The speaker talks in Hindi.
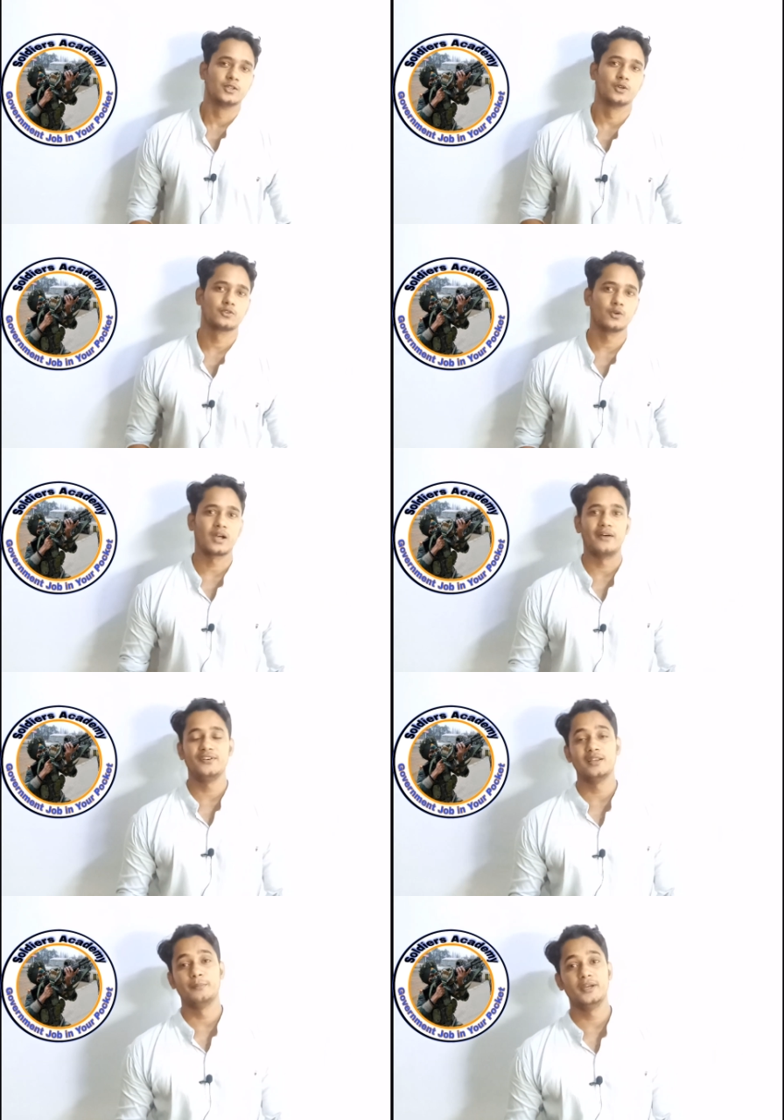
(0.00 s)
दोस्तों
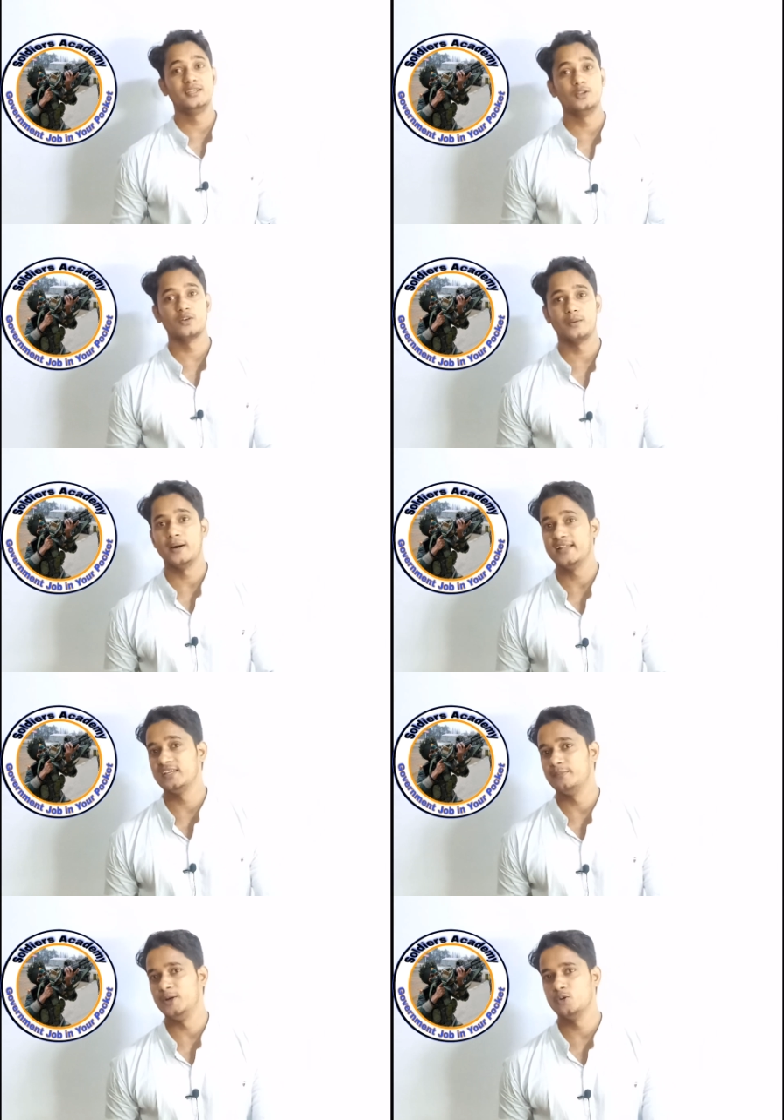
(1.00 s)
काफ़ी लंबे दिनों के
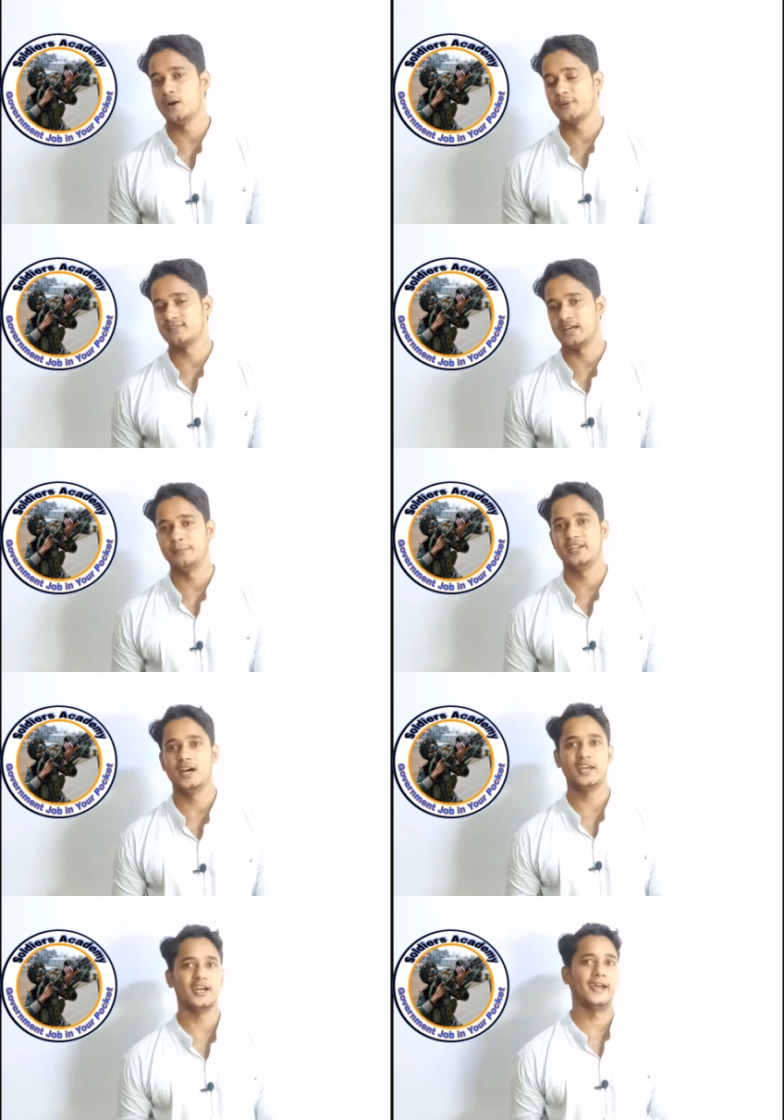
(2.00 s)
बाद ये वीडियो आपके सामने
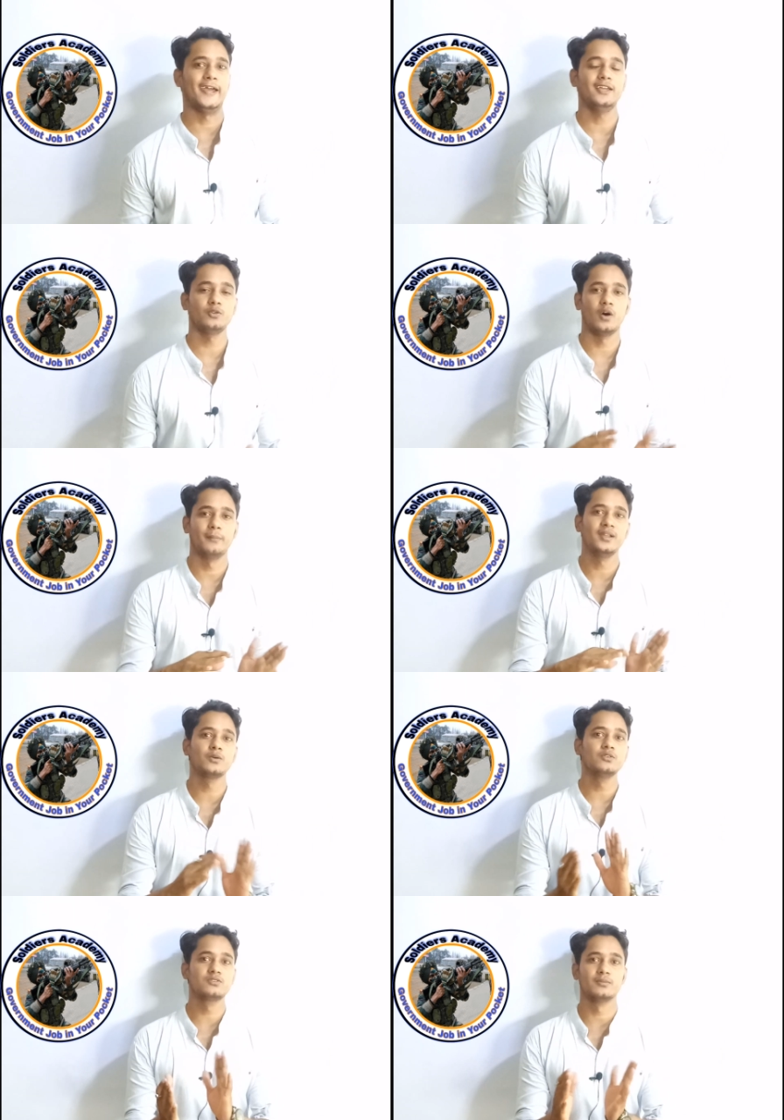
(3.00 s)
आ रहा है तो हमने
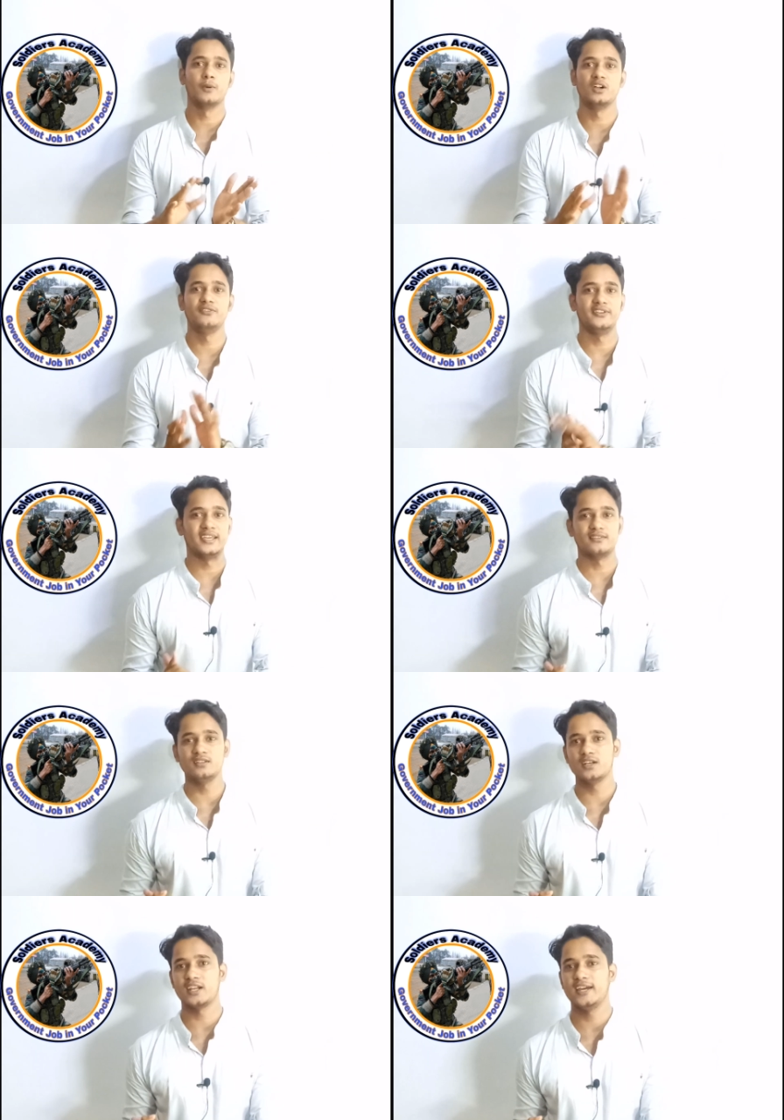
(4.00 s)
कुछ
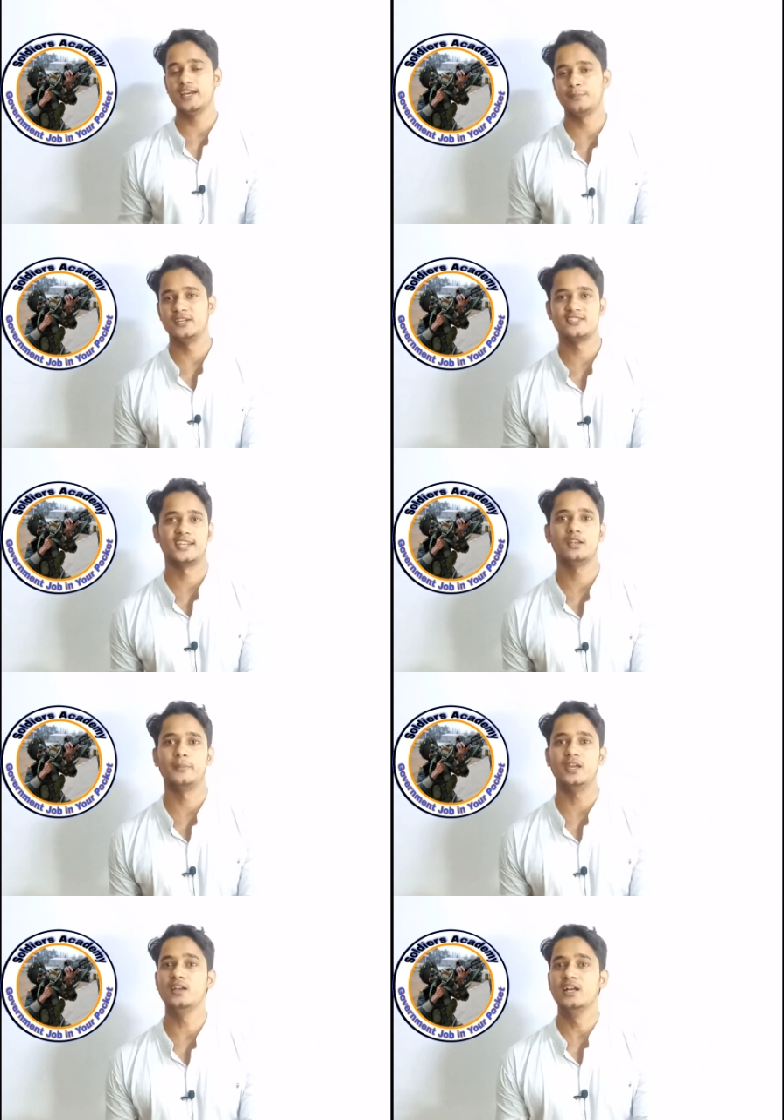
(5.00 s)
मॉडिफिकेशन करा है अपने चैनल
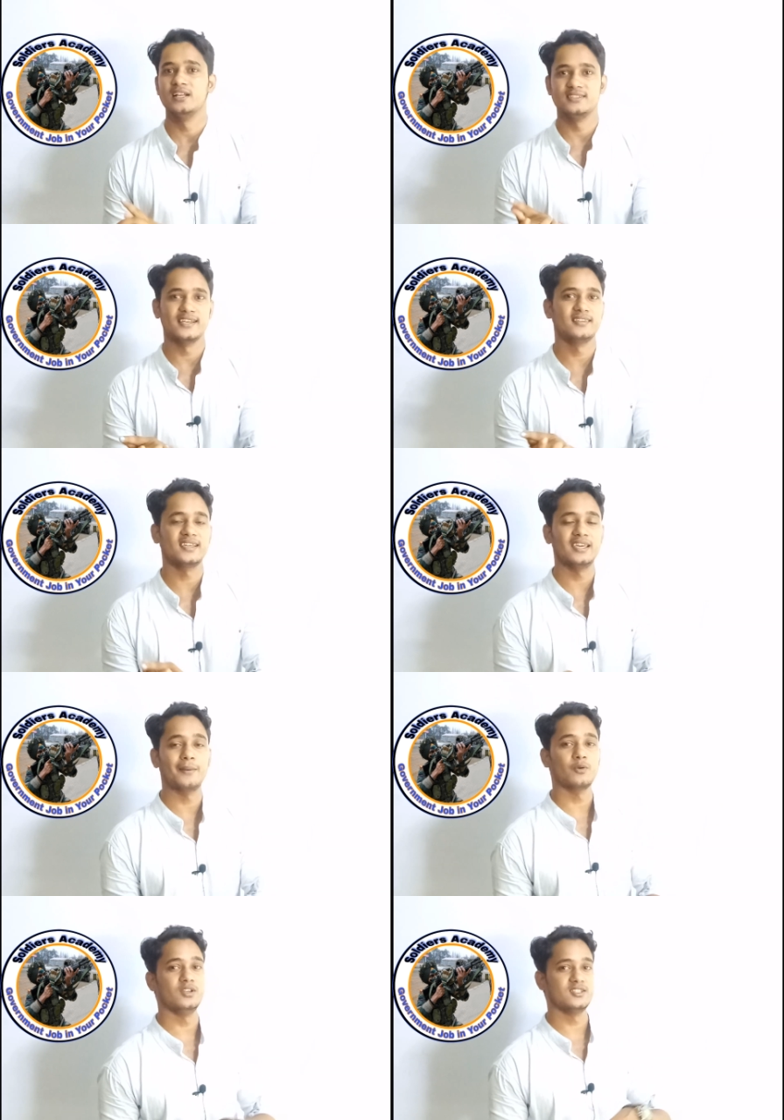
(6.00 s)
में जैसे कि
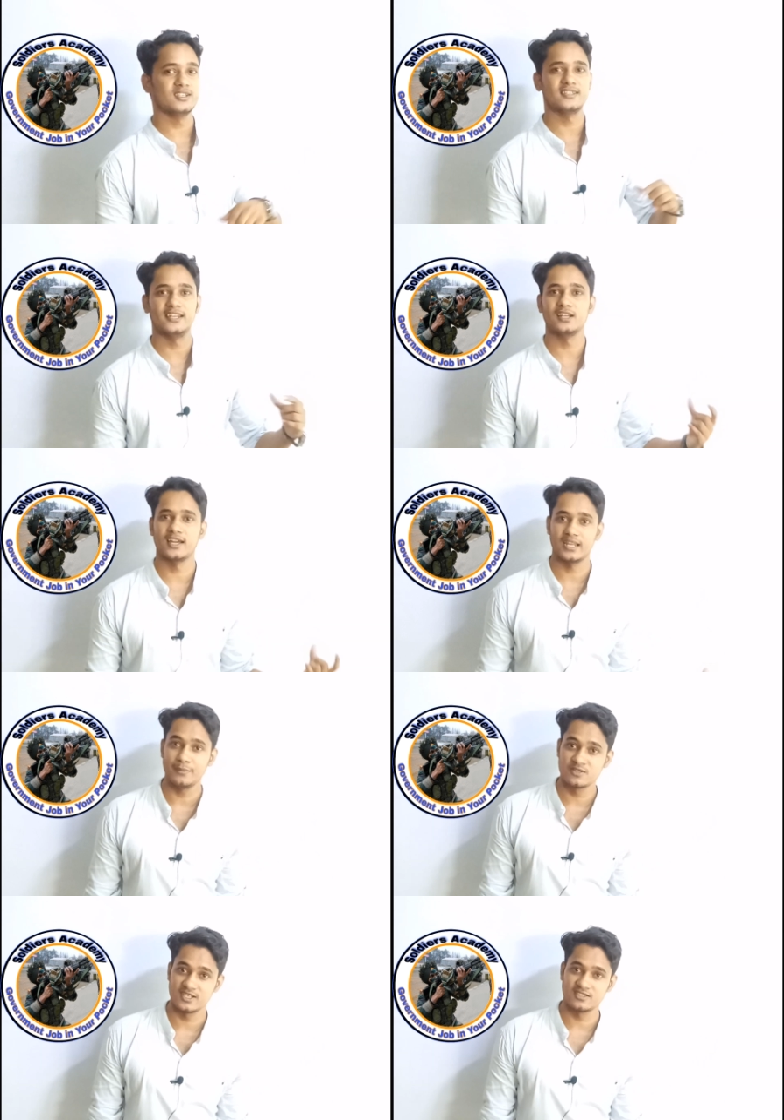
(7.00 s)
आपको नीचे चैनल का
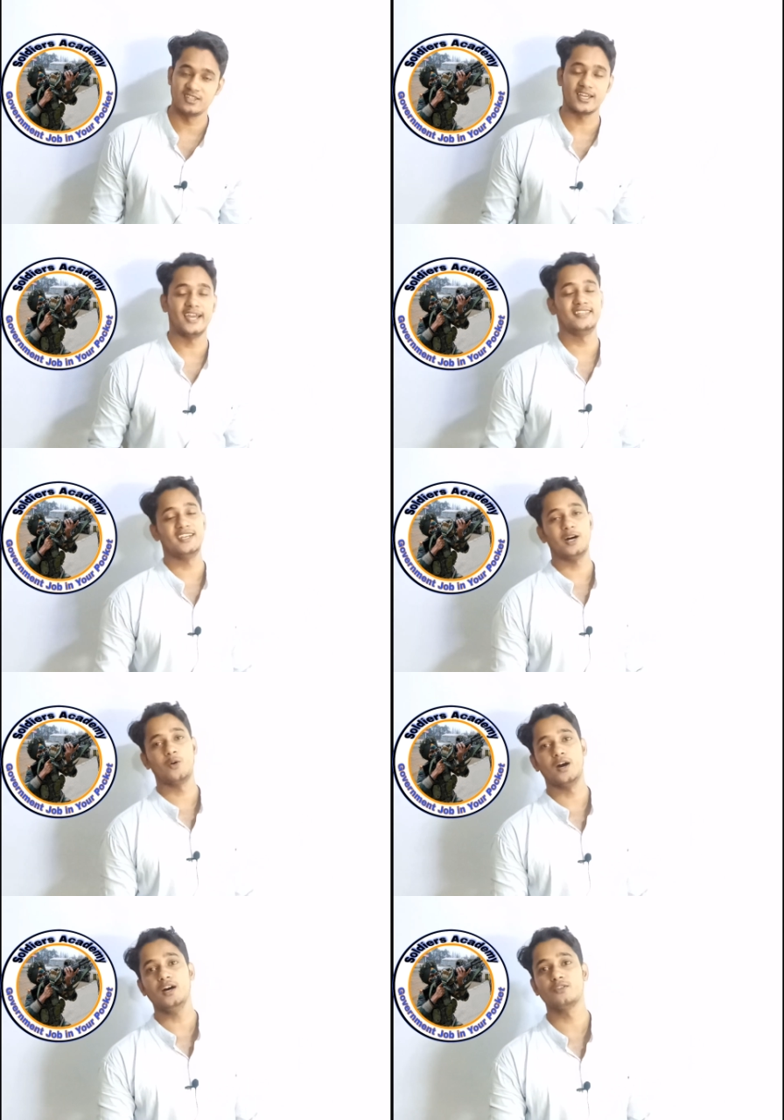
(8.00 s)
नाम चेंज दिखाई दे रहा
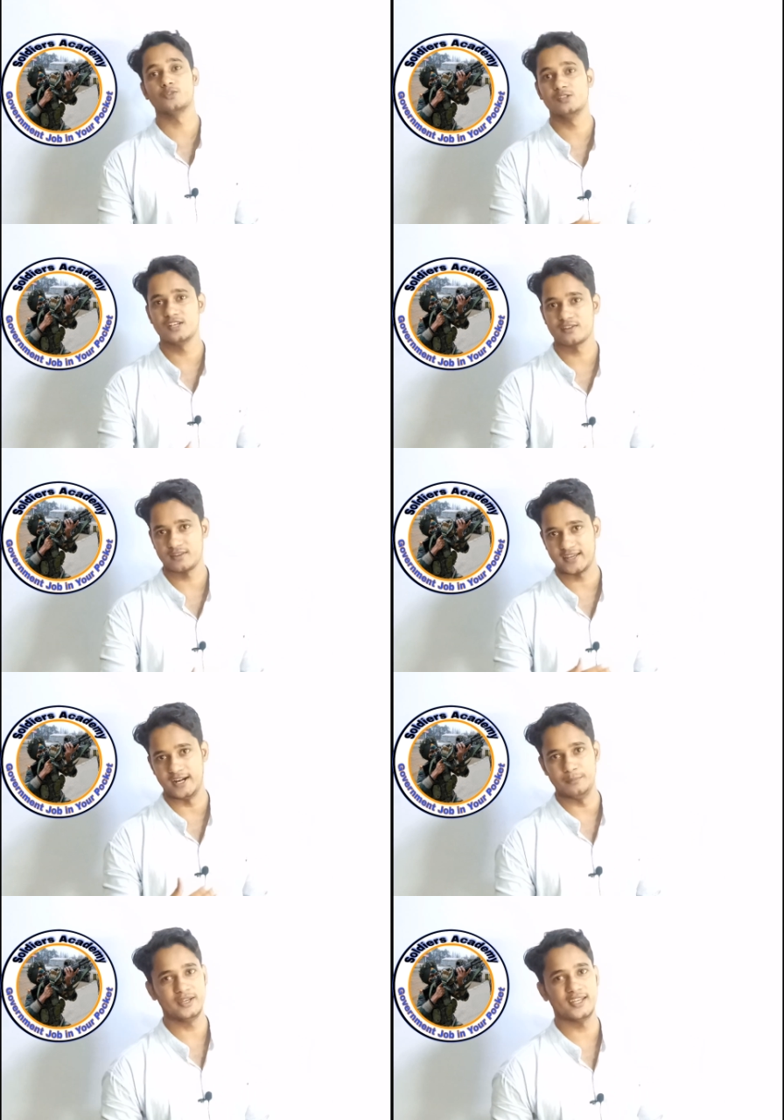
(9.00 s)
होगा सोल्जर्स
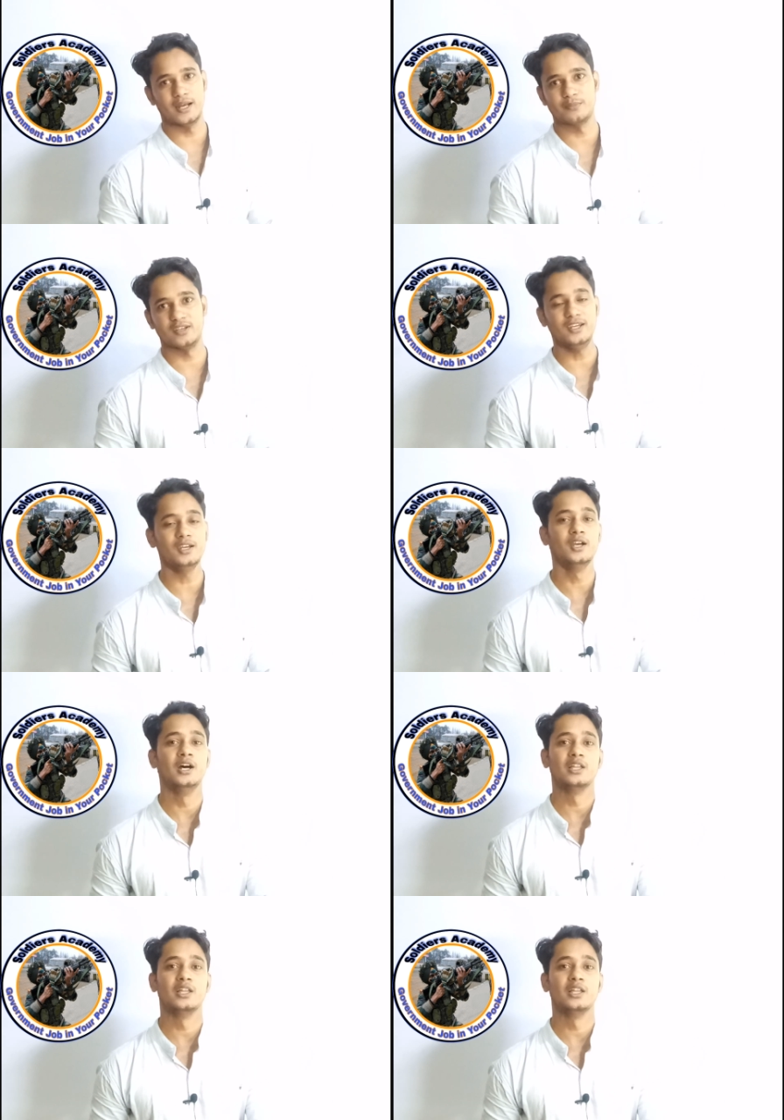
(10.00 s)
एकेडमी के नाम से